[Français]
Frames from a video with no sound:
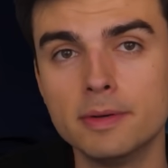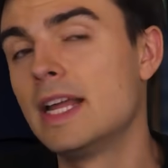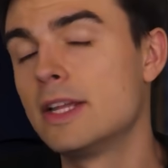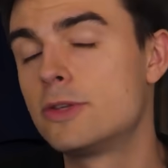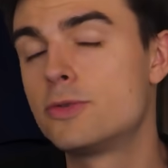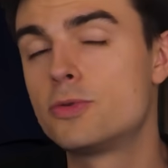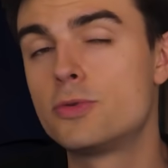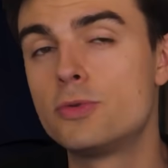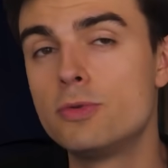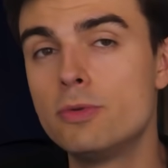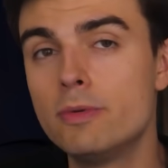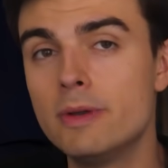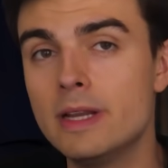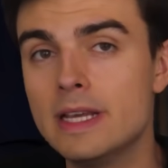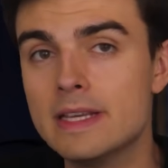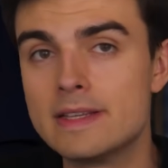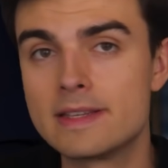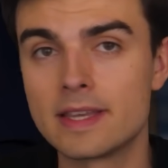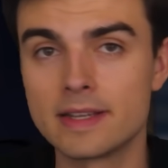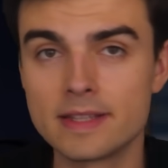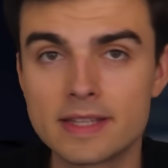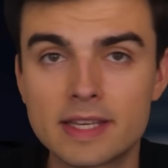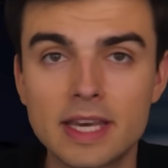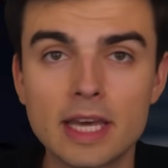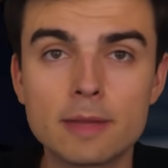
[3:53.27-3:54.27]
Là-dessus, les
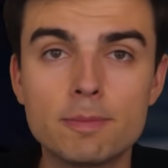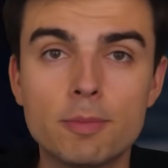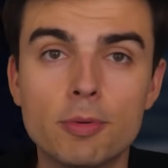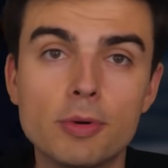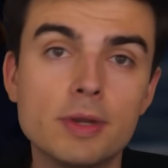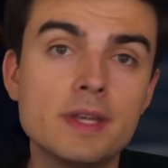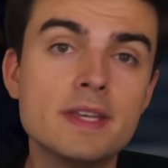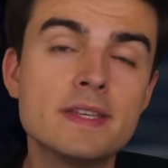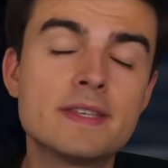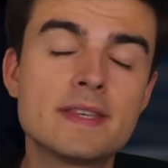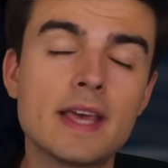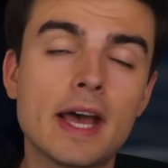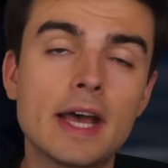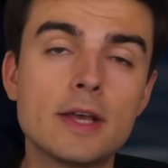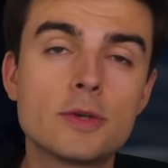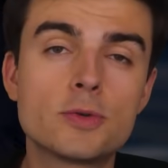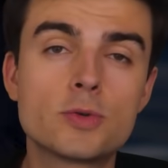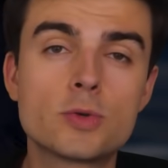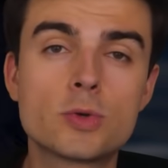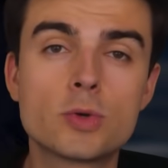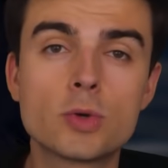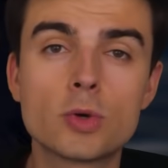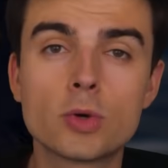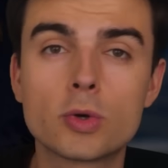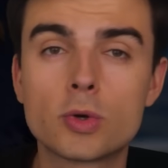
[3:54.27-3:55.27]
syndicats de police
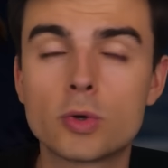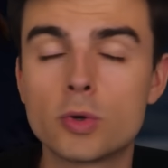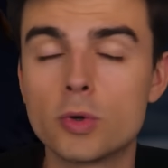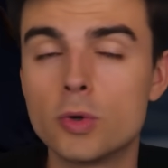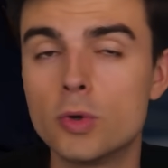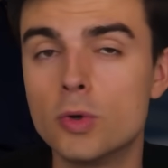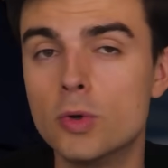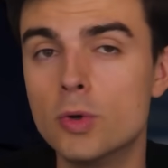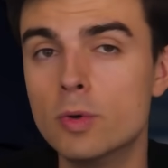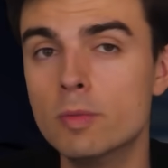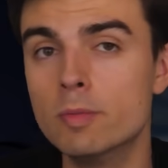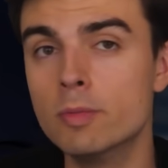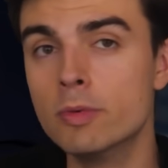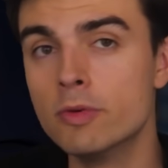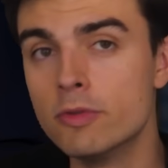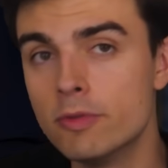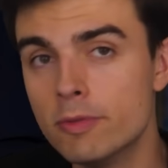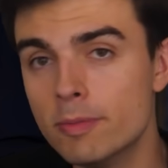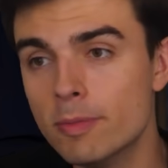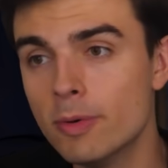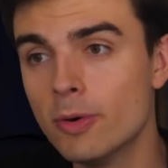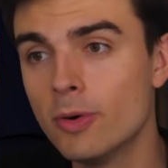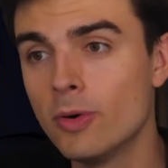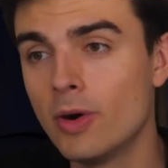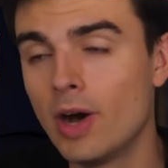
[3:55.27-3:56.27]
assurent que le
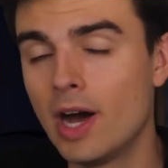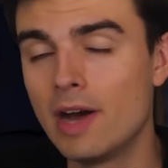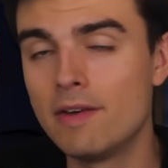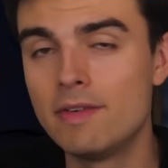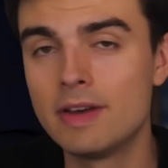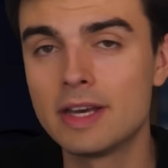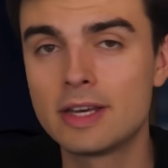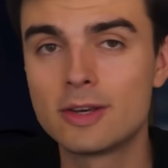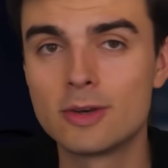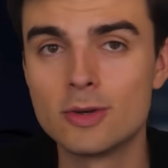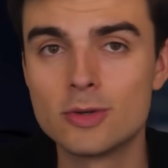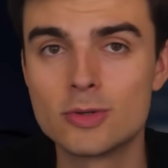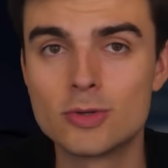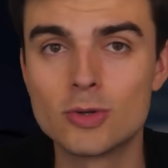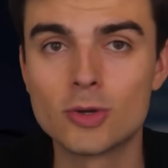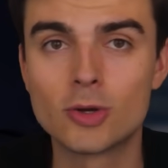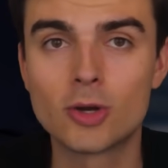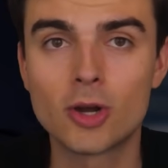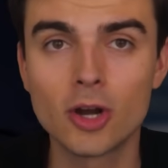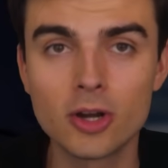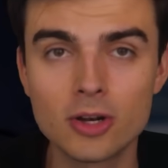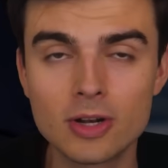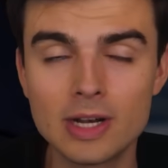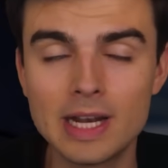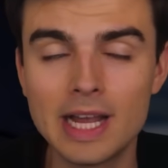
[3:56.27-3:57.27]
mouvement avec euh, ce
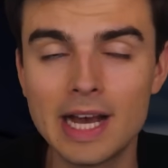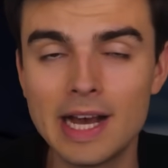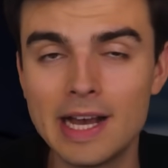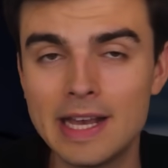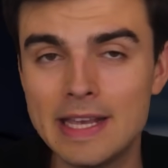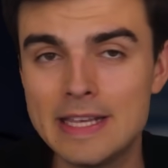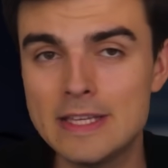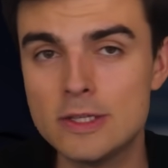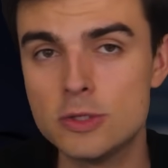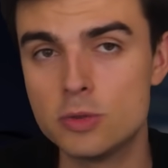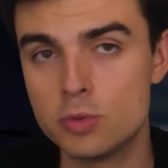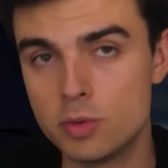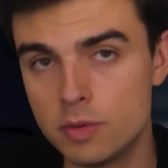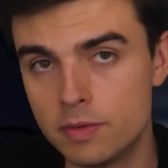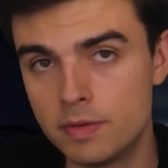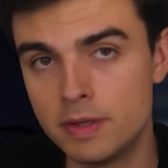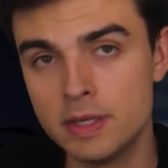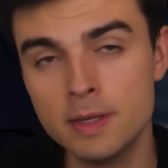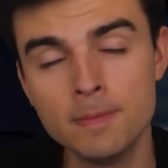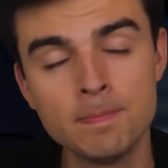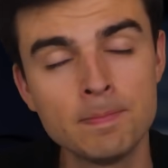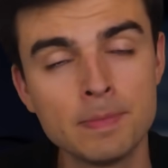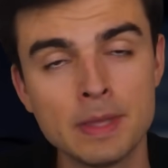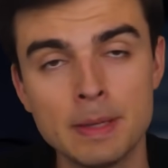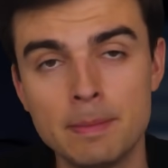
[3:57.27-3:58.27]
code-là est
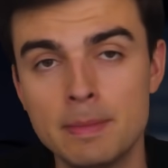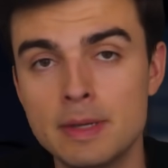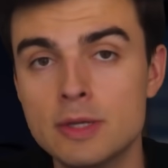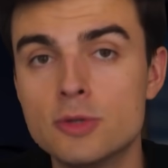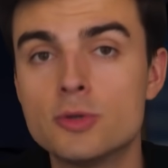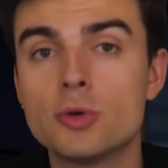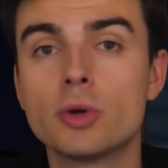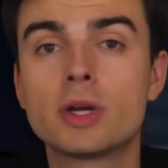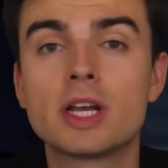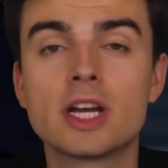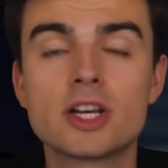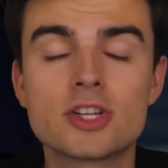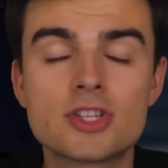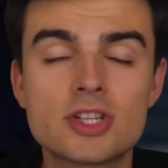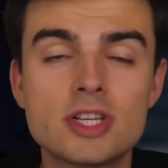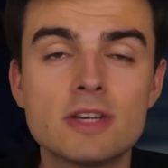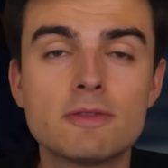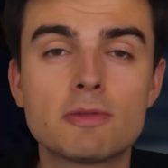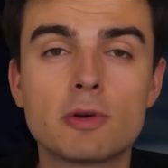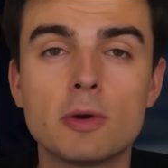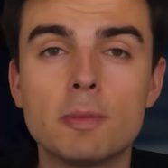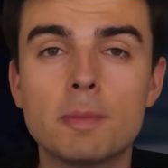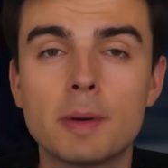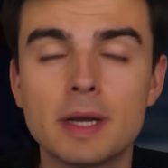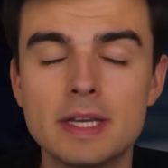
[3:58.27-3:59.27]
suivi mais aucun
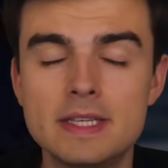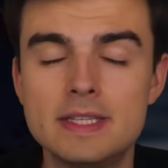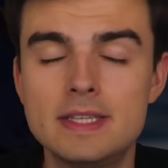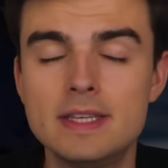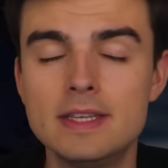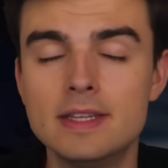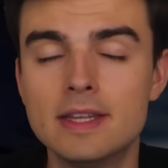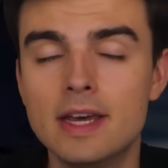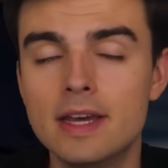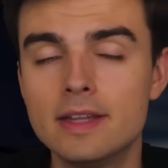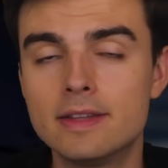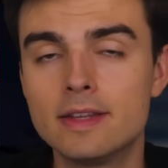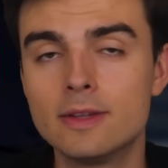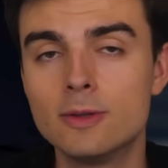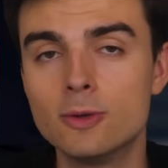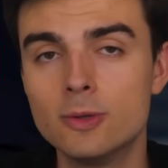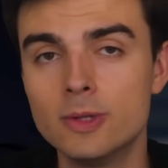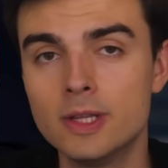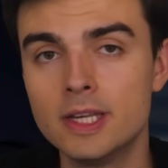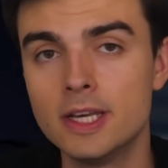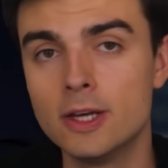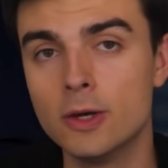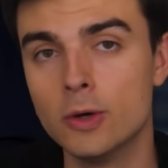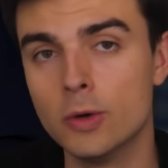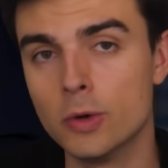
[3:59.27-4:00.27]
chiffre précis n'a été
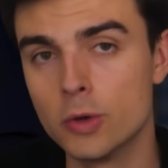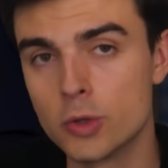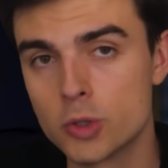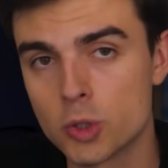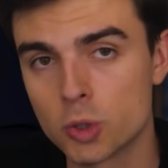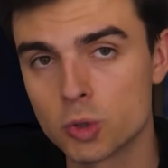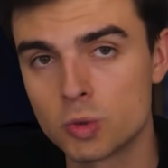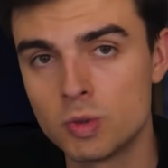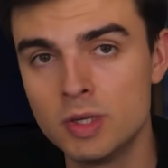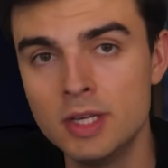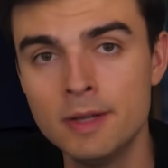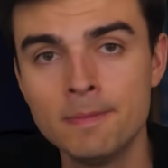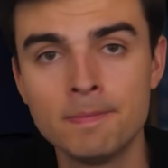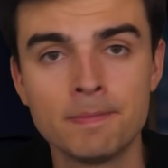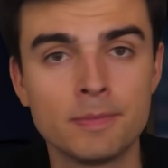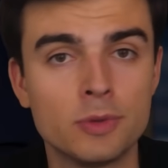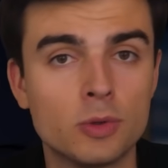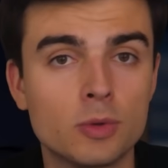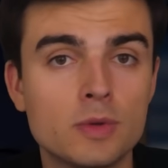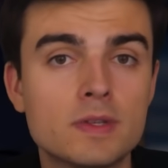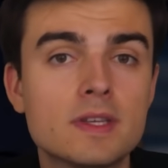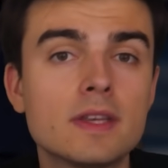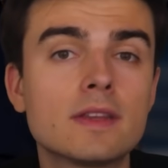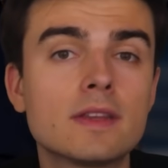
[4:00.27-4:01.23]
donné euh, aujourd'hui, donc